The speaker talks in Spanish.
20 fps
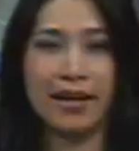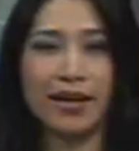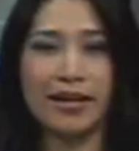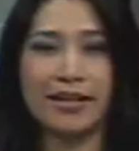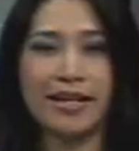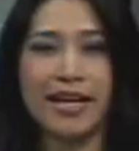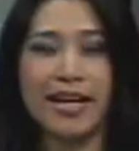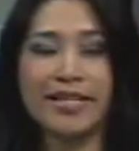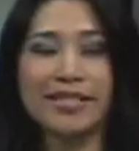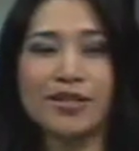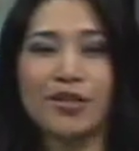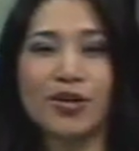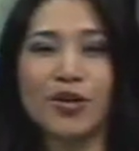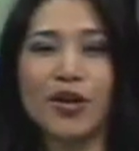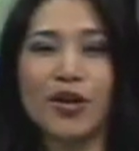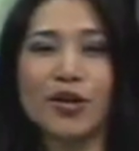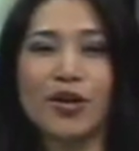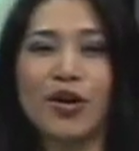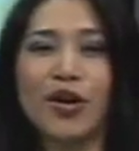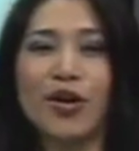En el
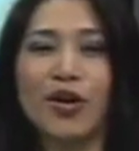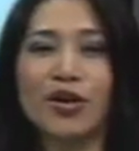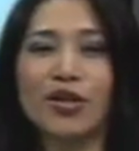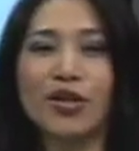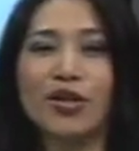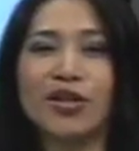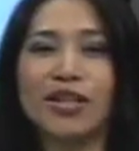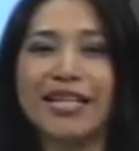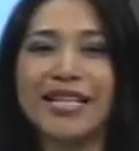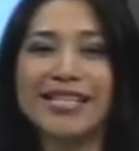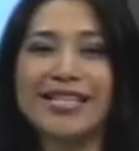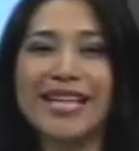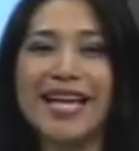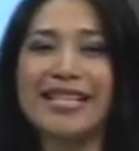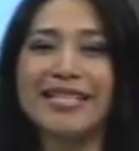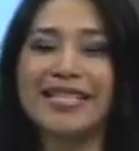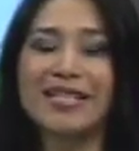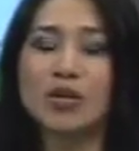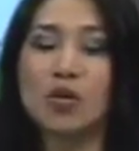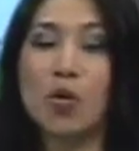estudio de Oro
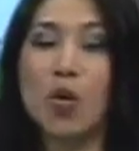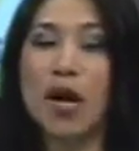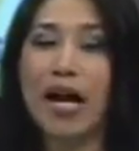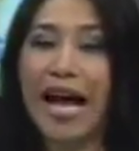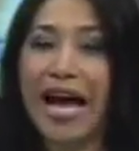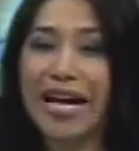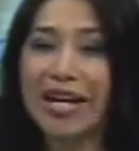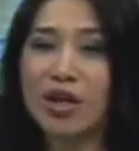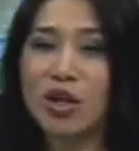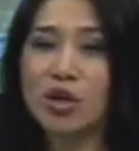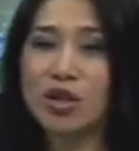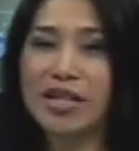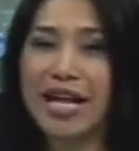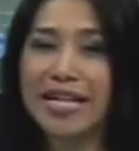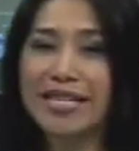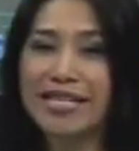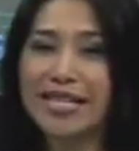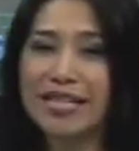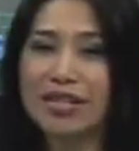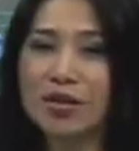Noticias estuvo Carlos
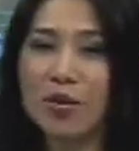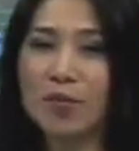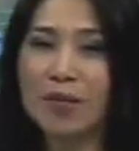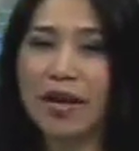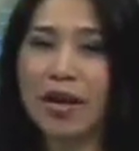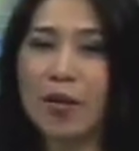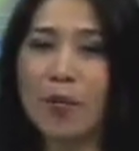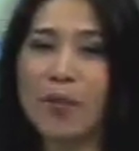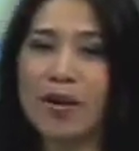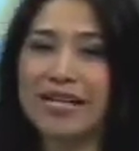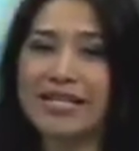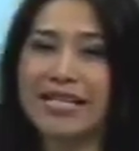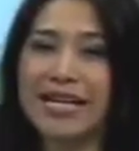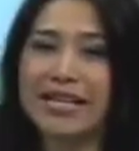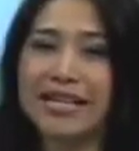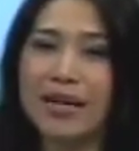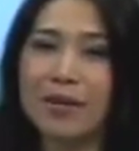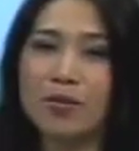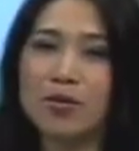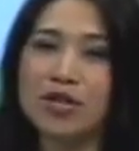Sánchez Romero,
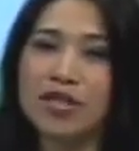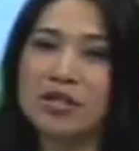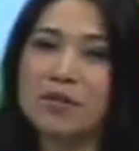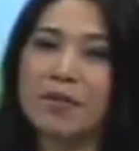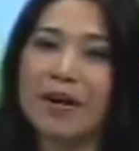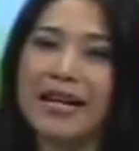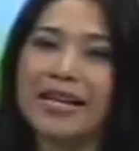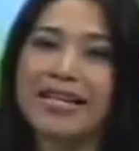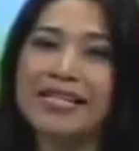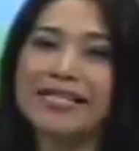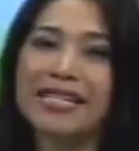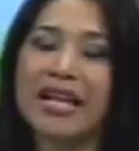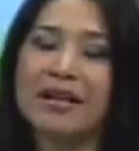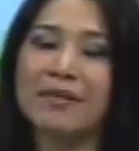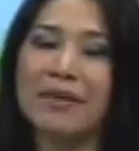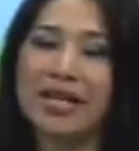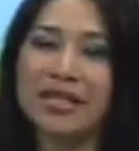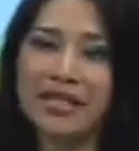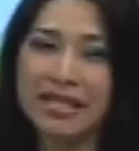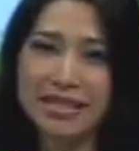presidente municipal de
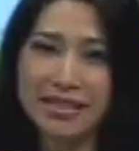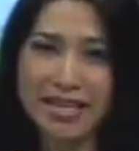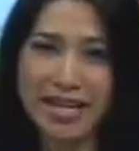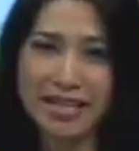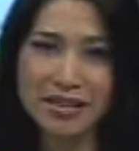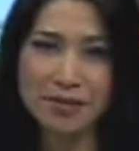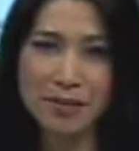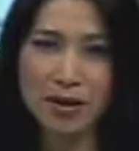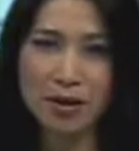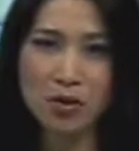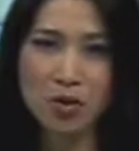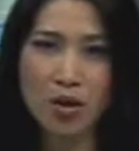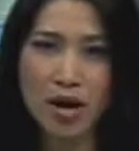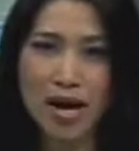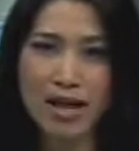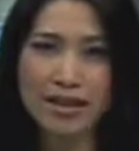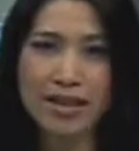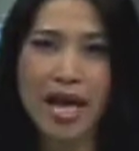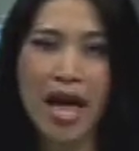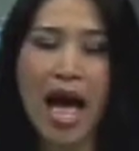San Martín
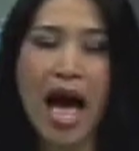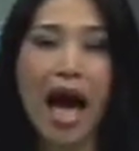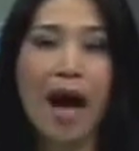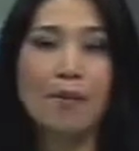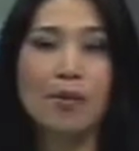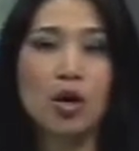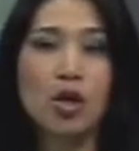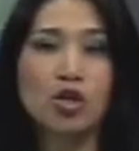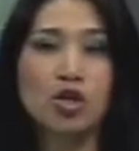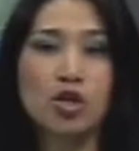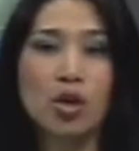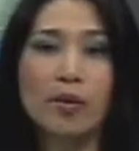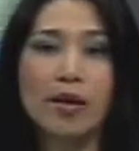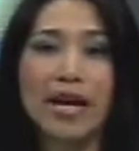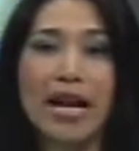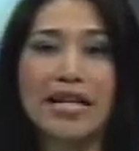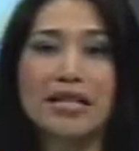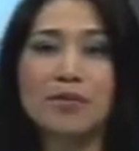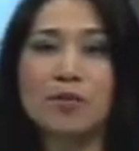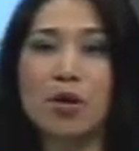Texmelucan. Habló
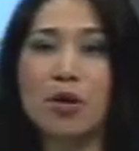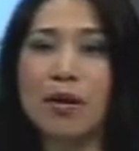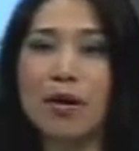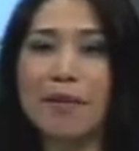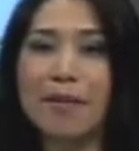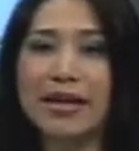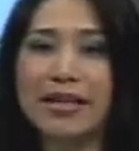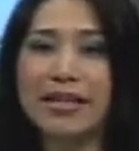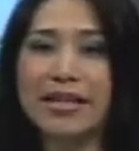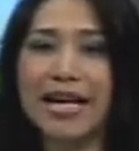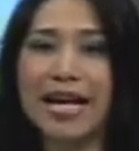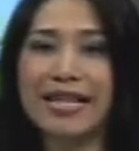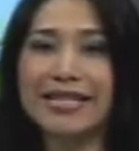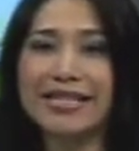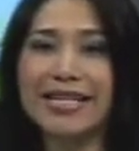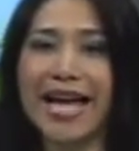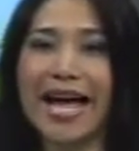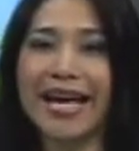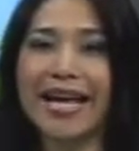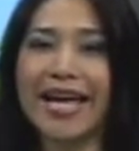sobre las
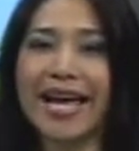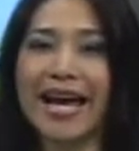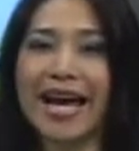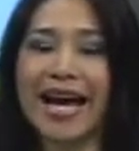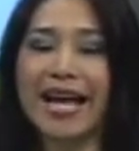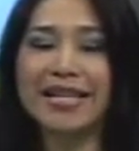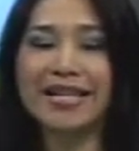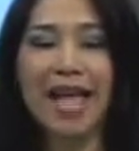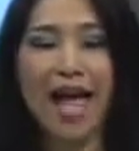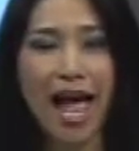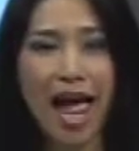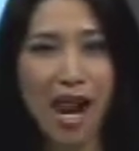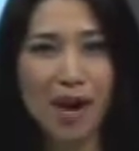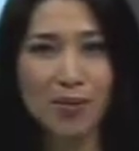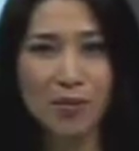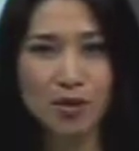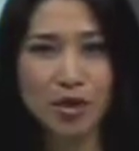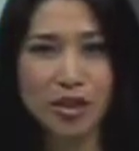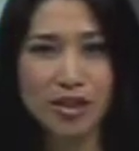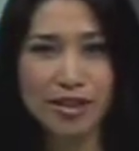problemáticas que aquejan
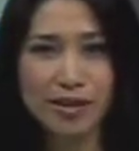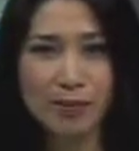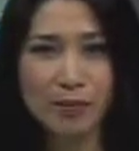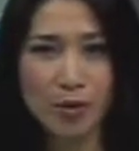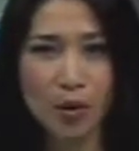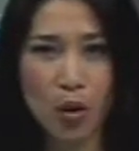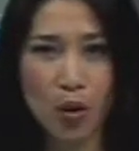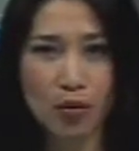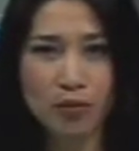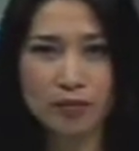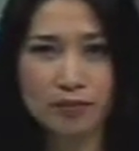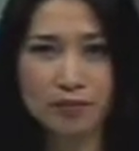al municipio.